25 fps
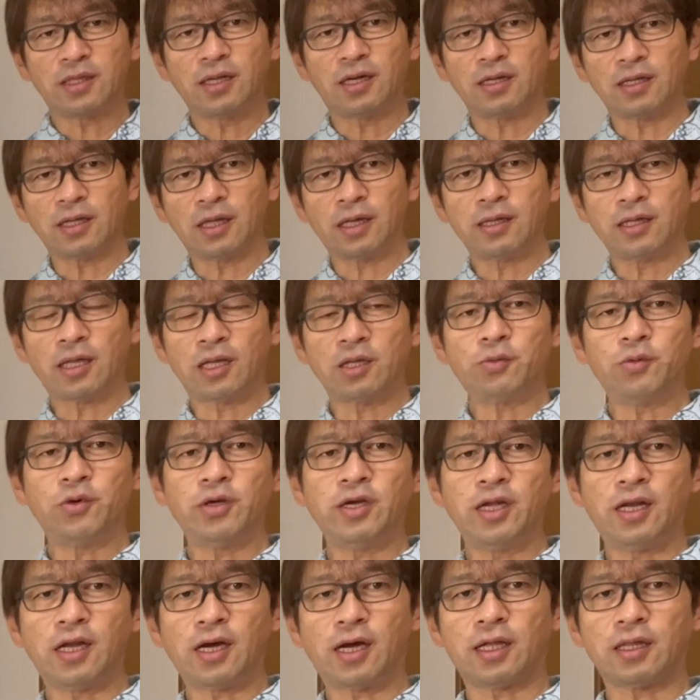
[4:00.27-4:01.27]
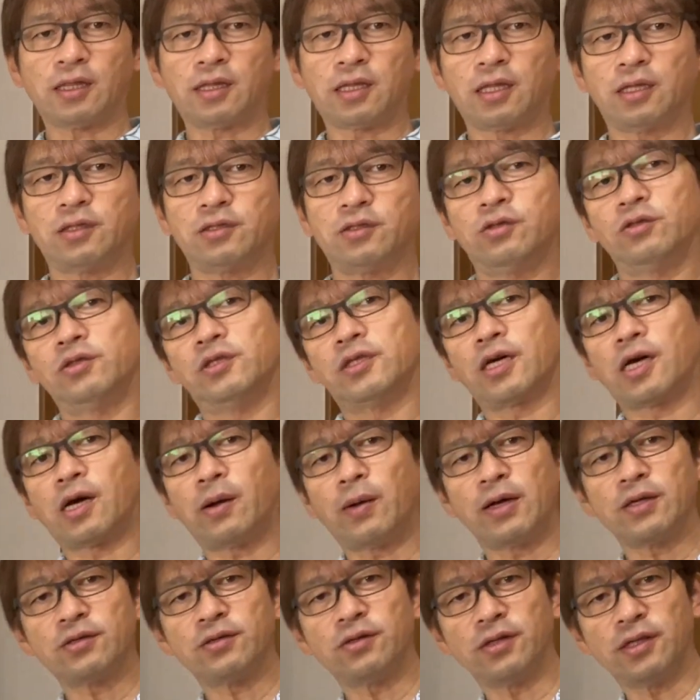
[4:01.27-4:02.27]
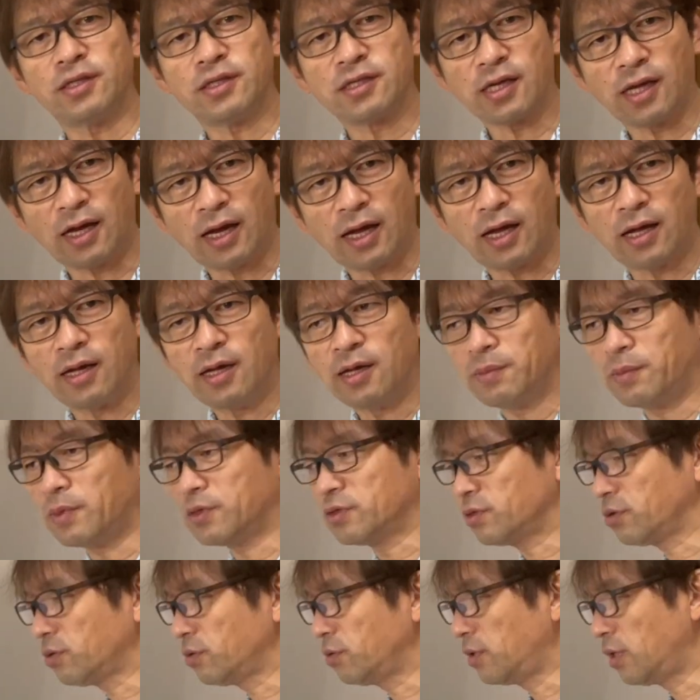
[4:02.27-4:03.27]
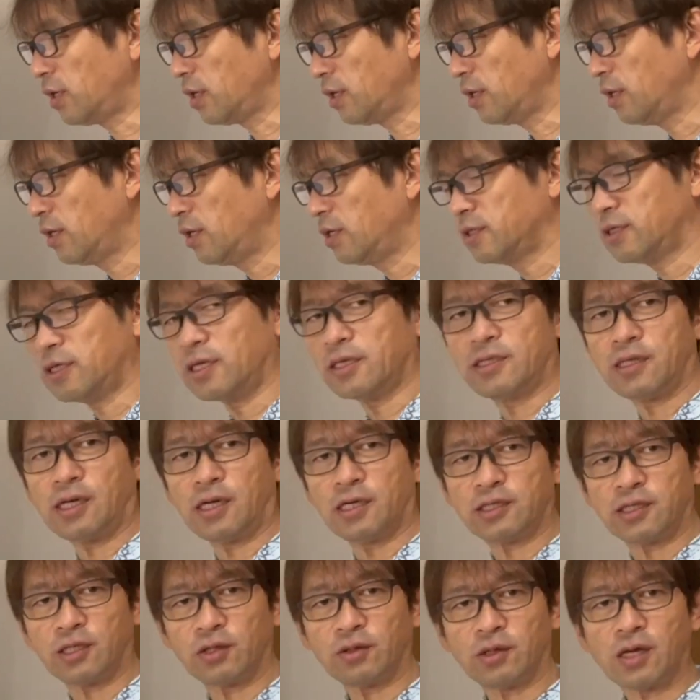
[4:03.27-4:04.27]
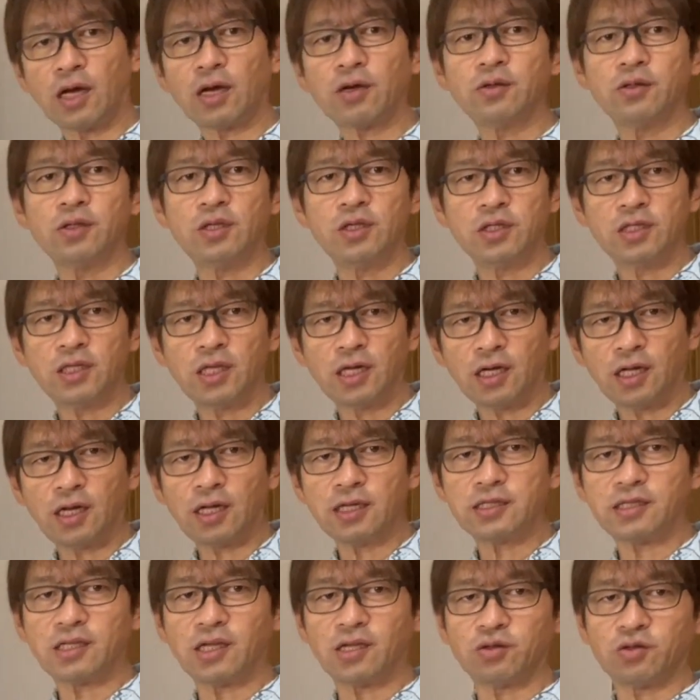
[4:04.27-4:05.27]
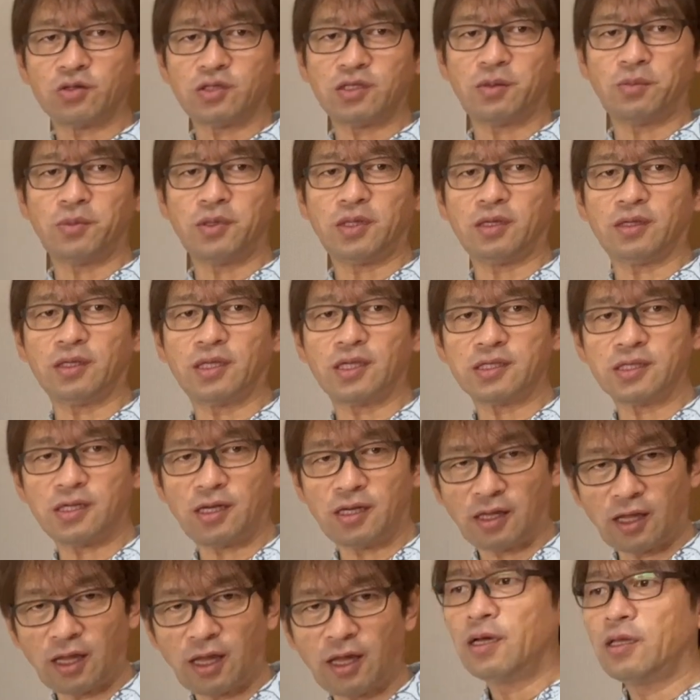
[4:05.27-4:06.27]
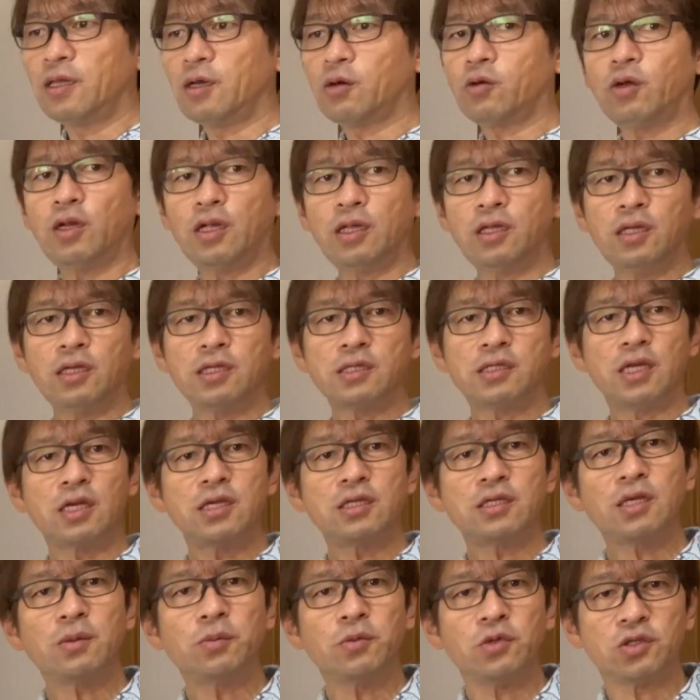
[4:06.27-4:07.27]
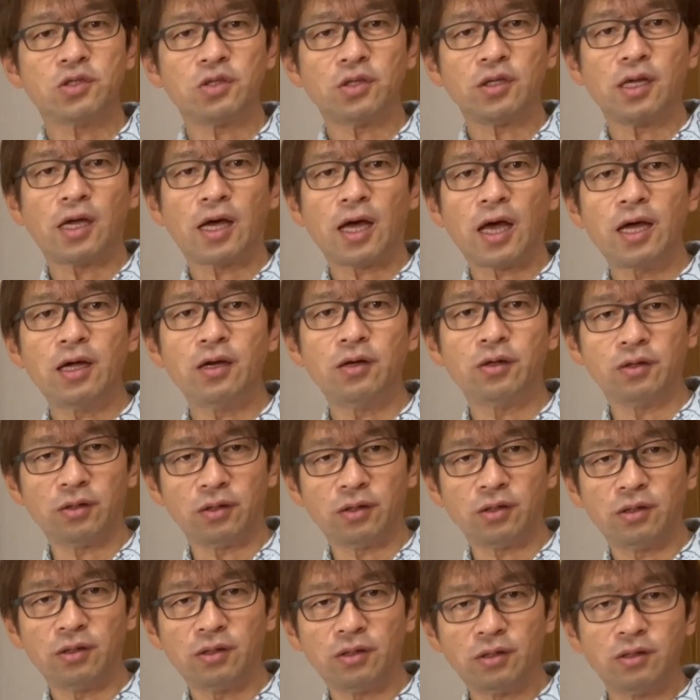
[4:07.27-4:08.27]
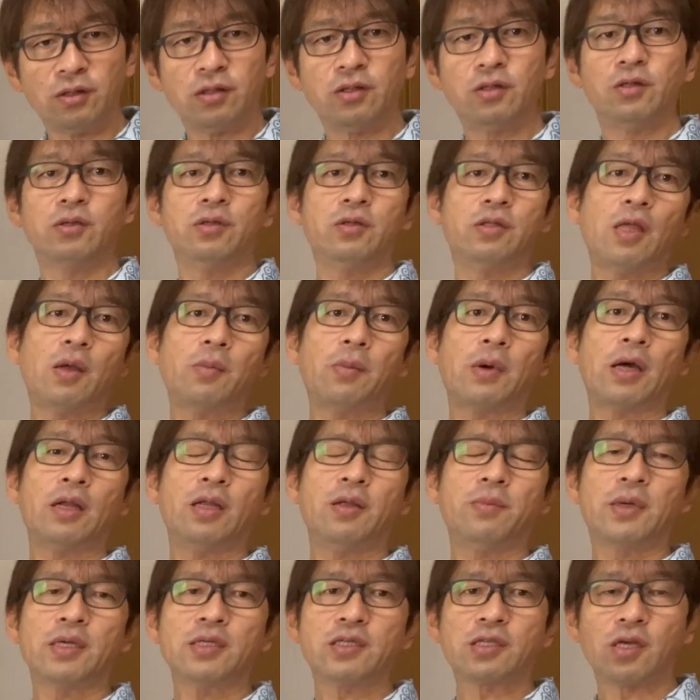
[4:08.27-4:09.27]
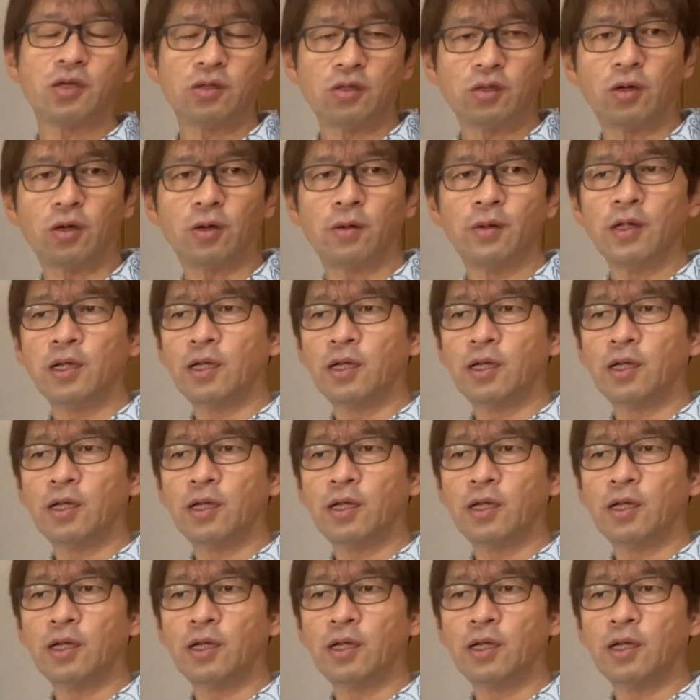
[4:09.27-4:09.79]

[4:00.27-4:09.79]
らね、何も言えなかったっていうんじゃかわいそうですから、まあ、そこは先生がちゃんと確認してからスタートしてみてくださいね。で、これに先生も一緒に入るっていう手もありますけど、